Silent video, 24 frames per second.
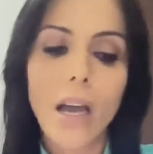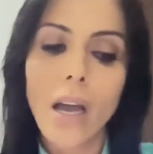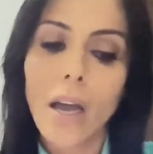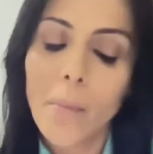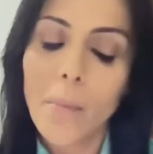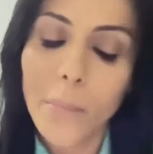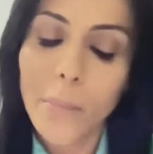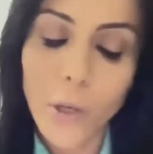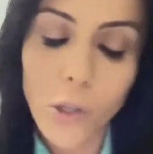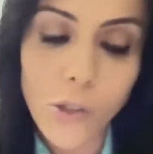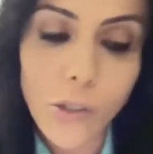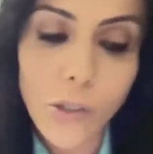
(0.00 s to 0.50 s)

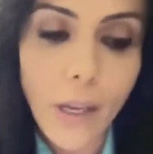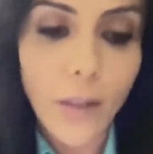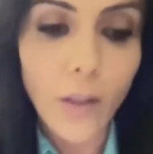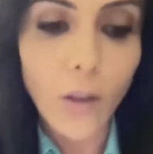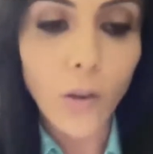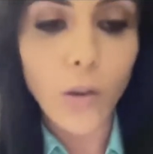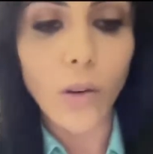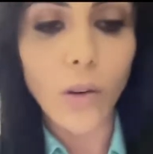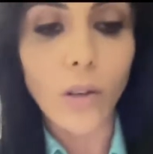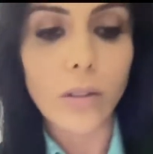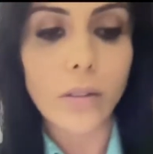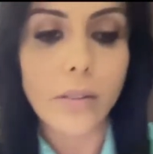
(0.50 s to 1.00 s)
Procedo
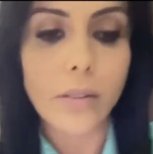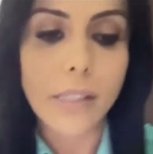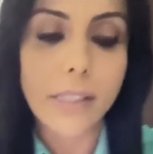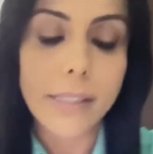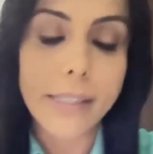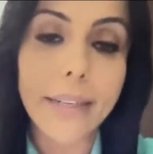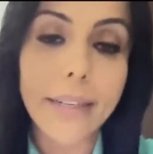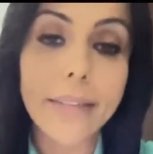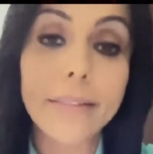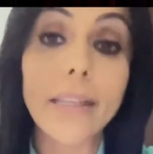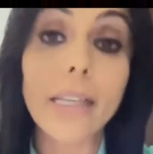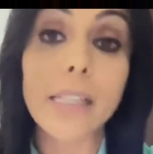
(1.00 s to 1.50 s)
con
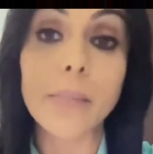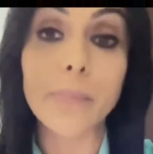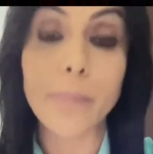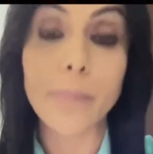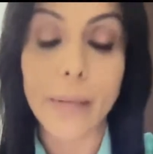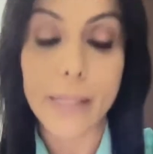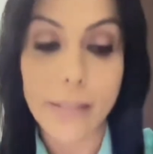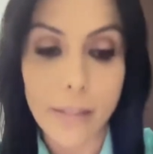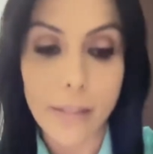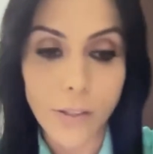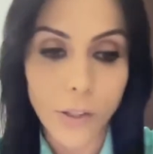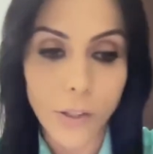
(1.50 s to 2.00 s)
ciertas
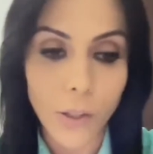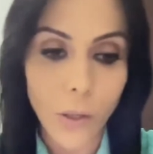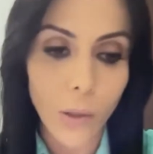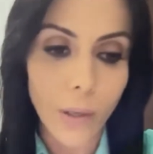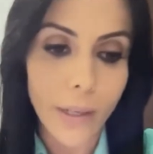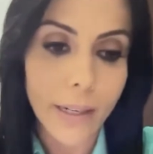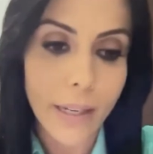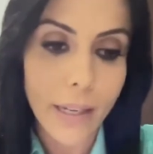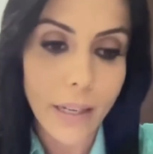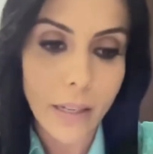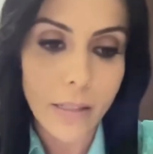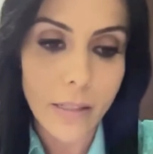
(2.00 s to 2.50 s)

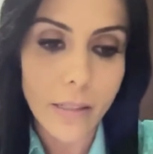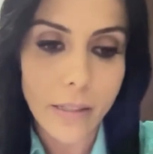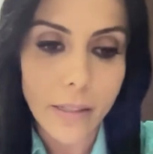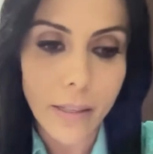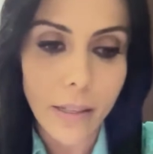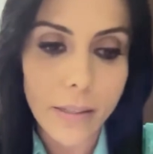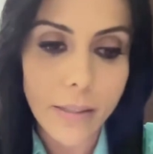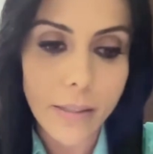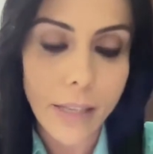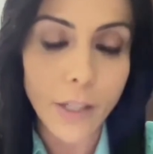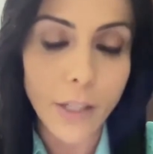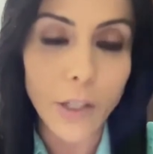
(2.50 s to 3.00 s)
precisiones,
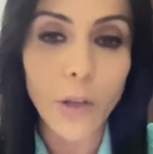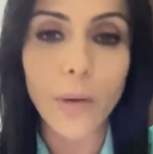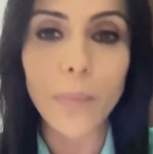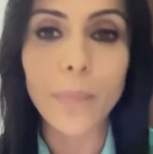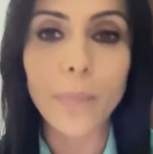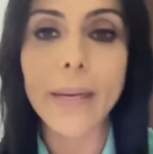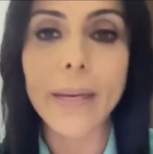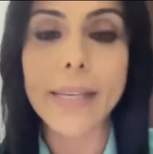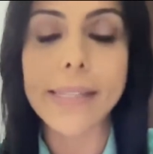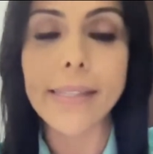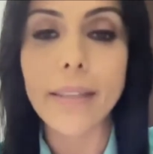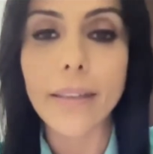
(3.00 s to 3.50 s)
señor
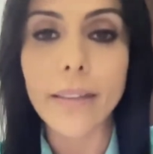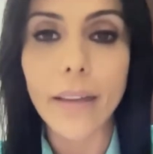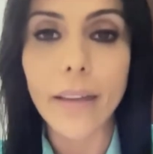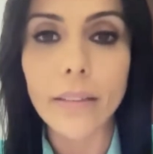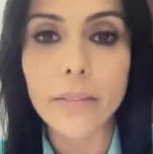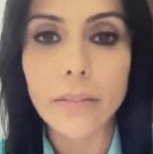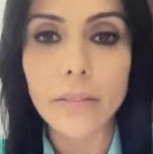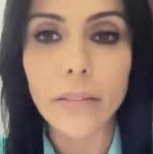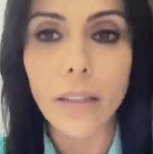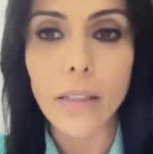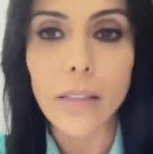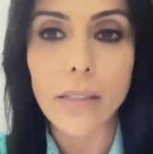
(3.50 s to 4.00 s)

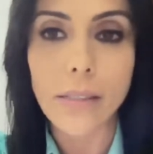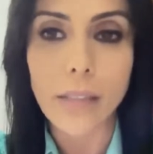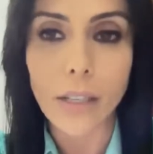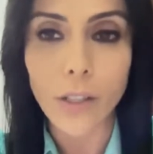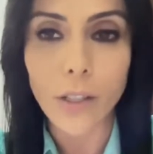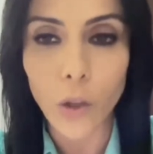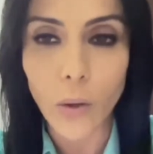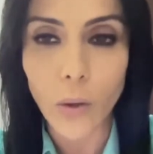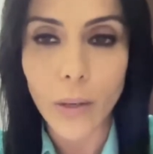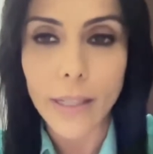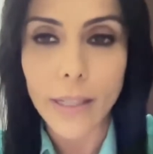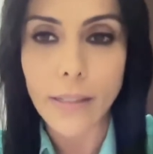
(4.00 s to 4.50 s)
presidente
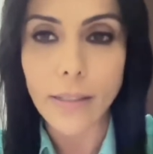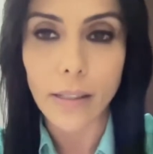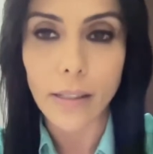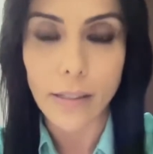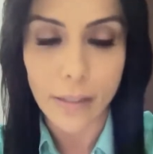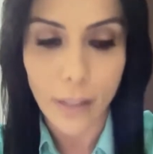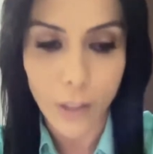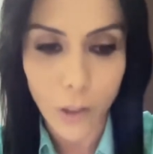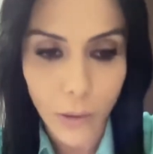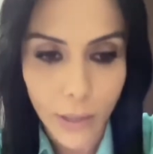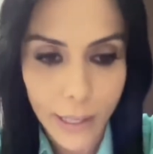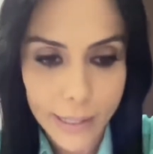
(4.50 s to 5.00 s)
señores y
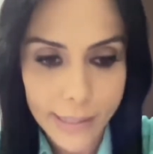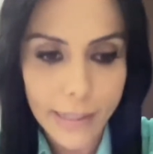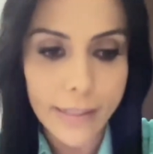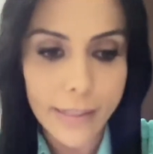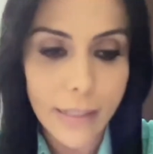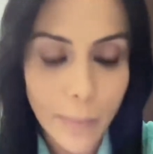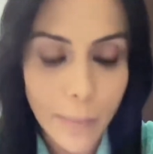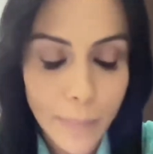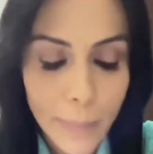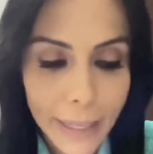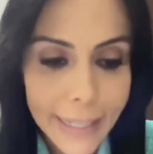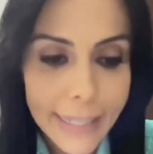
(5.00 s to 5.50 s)
señoras
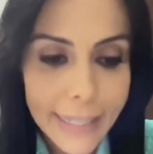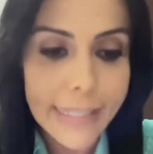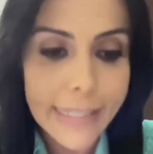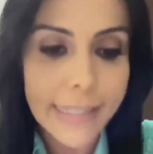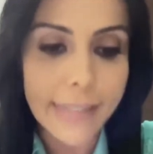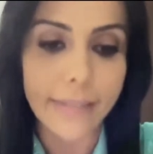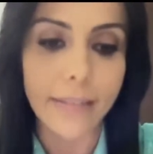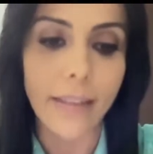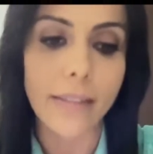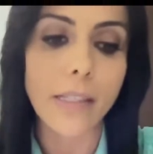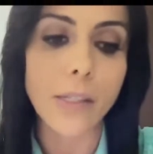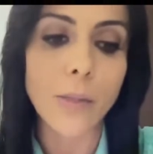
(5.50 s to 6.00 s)

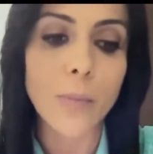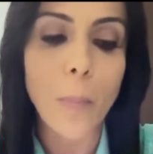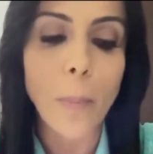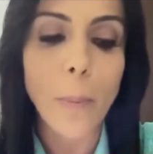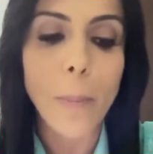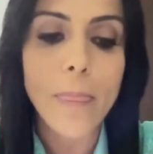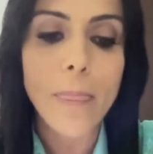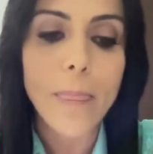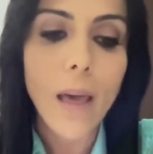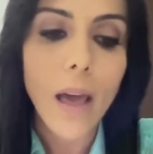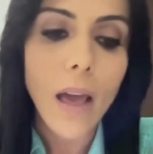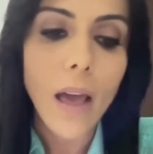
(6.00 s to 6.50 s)
asambleístas.
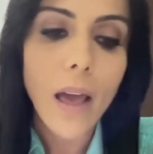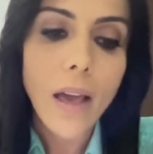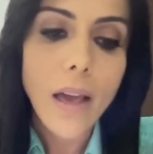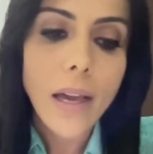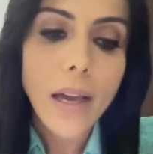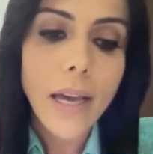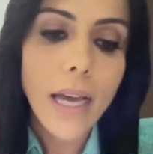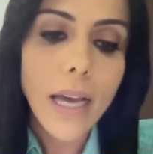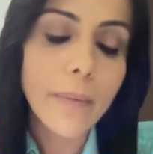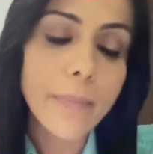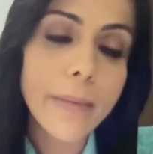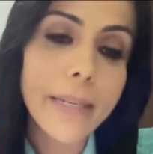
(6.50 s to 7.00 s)

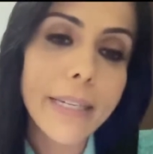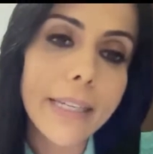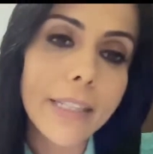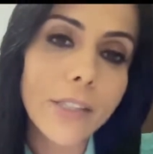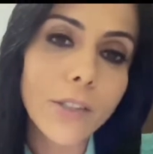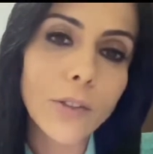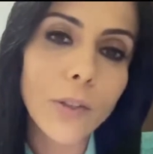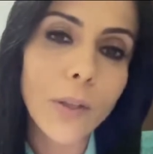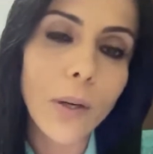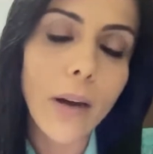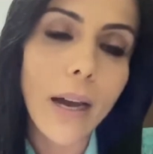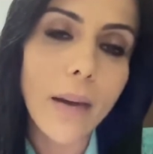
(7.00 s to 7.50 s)
El
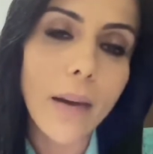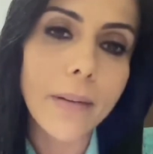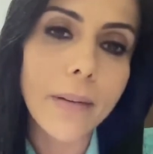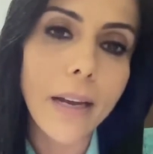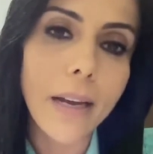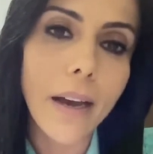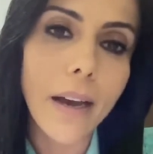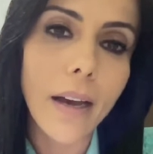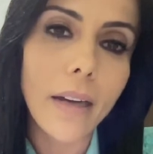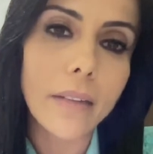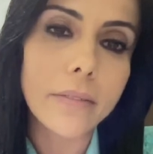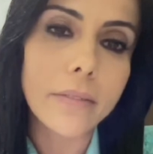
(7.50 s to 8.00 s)
ministro
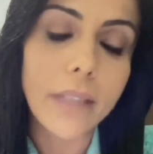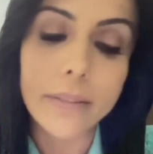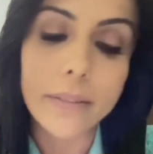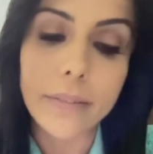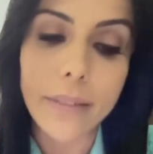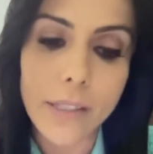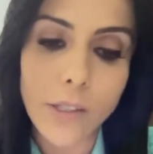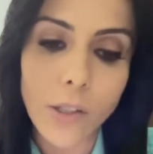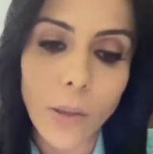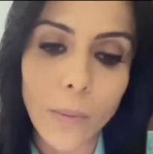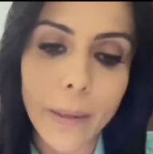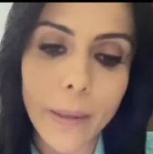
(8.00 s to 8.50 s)
habla de
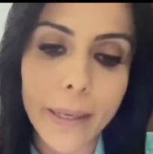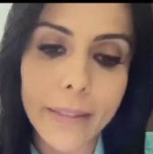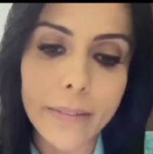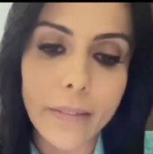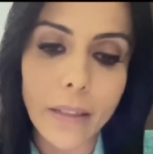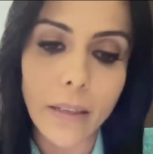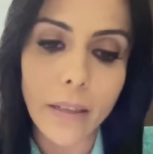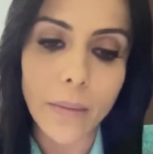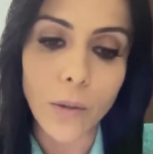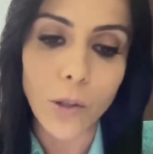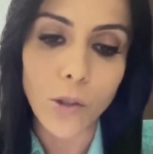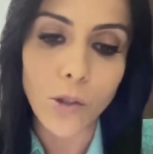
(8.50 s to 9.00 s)
tres
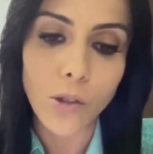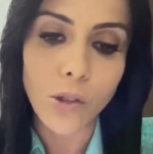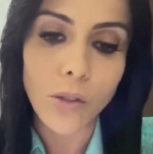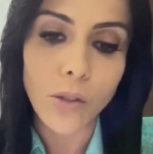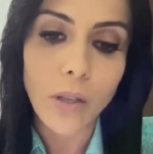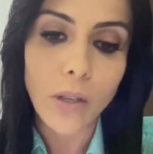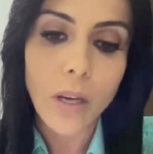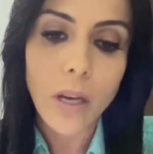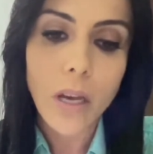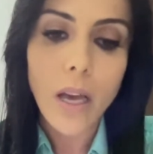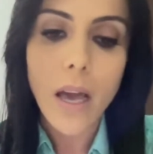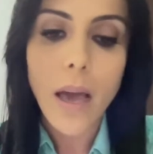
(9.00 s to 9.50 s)
objetivos,
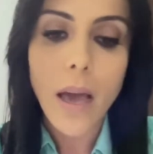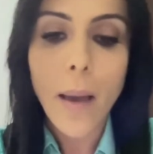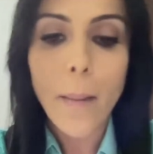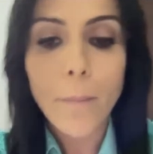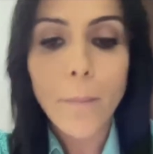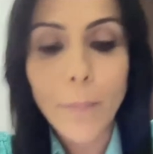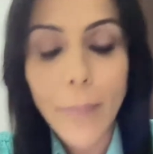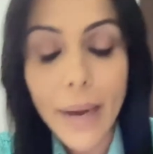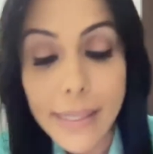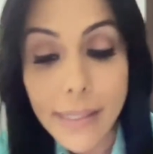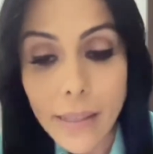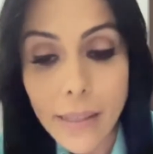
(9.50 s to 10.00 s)

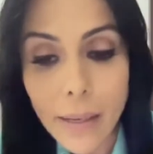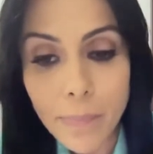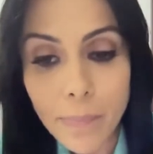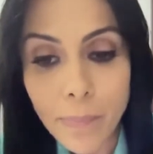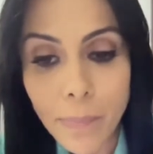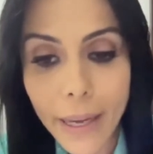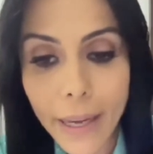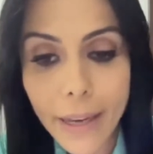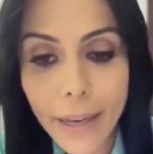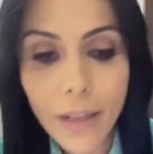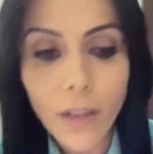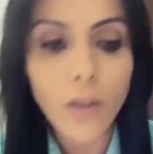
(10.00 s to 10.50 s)
más
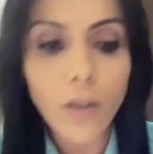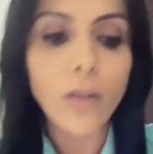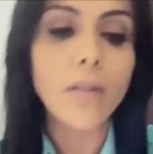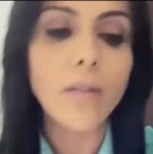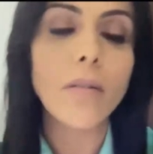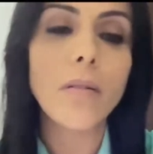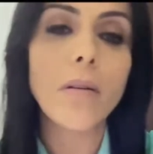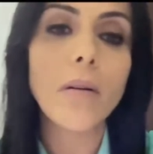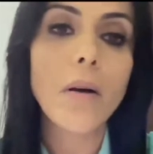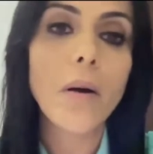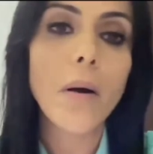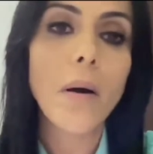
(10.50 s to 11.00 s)
empleo,
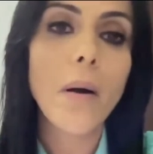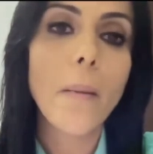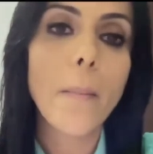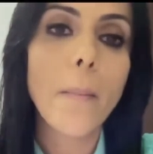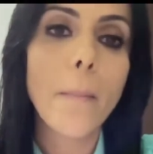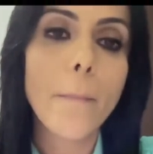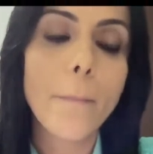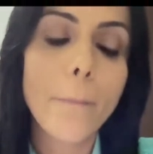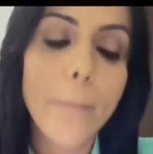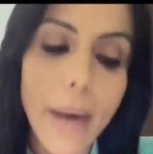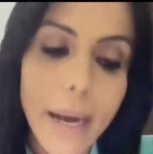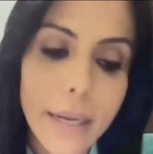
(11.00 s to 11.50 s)

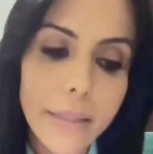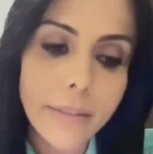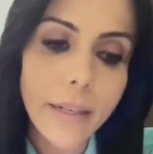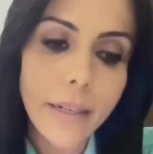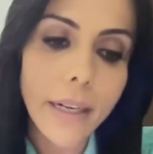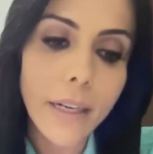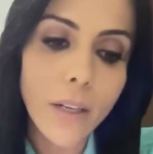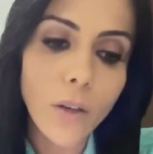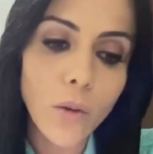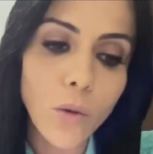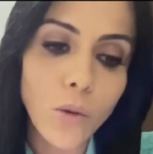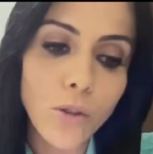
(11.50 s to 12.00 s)
más
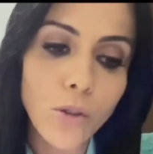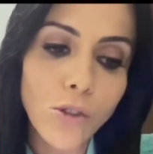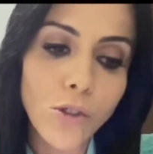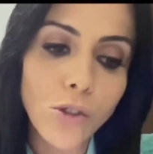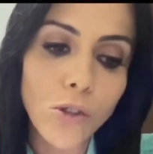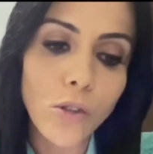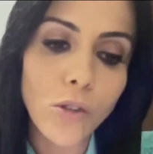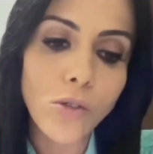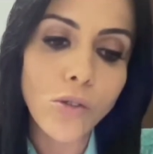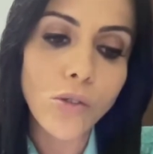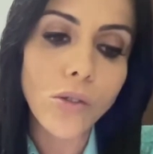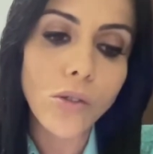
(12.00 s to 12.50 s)

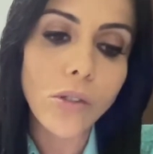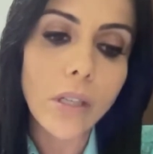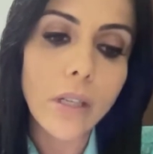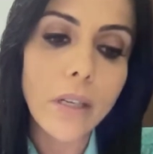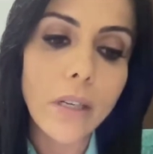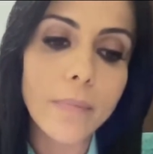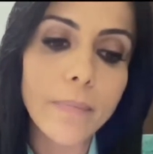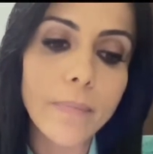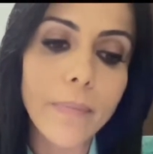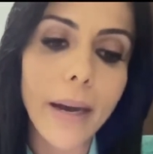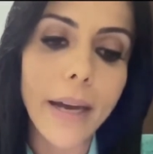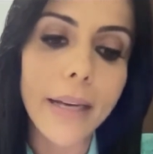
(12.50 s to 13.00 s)
recursos
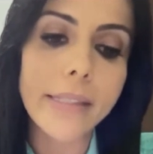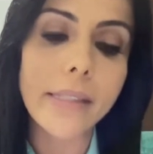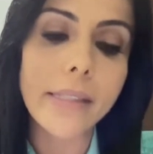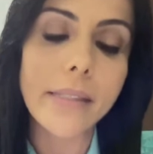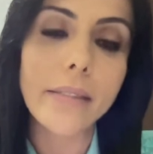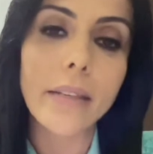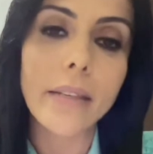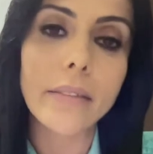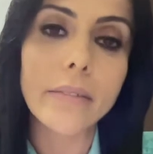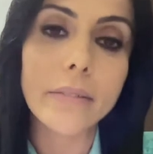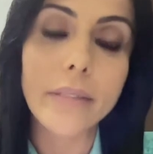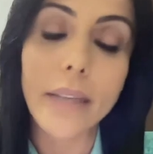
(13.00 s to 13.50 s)
y más
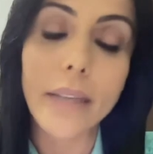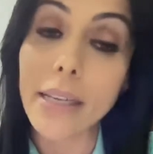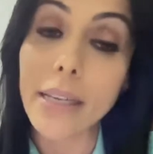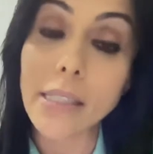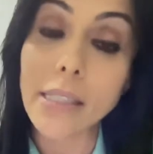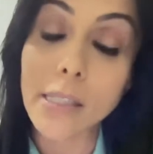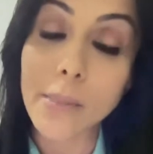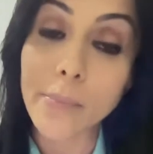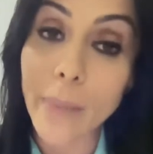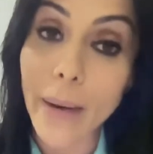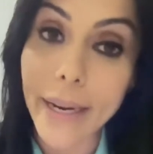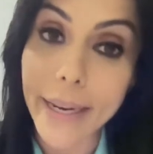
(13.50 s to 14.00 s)

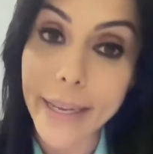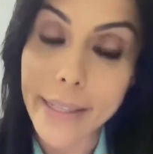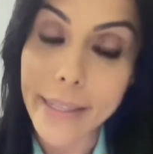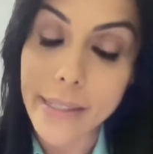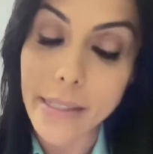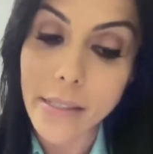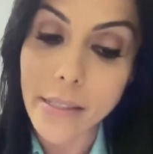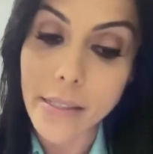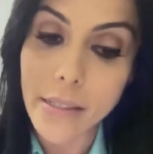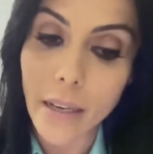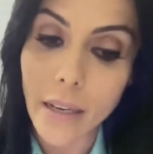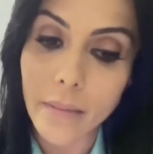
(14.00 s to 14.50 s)

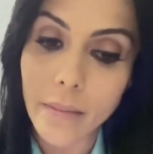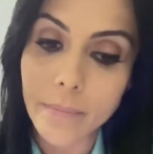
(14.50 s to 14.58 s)
transparencia.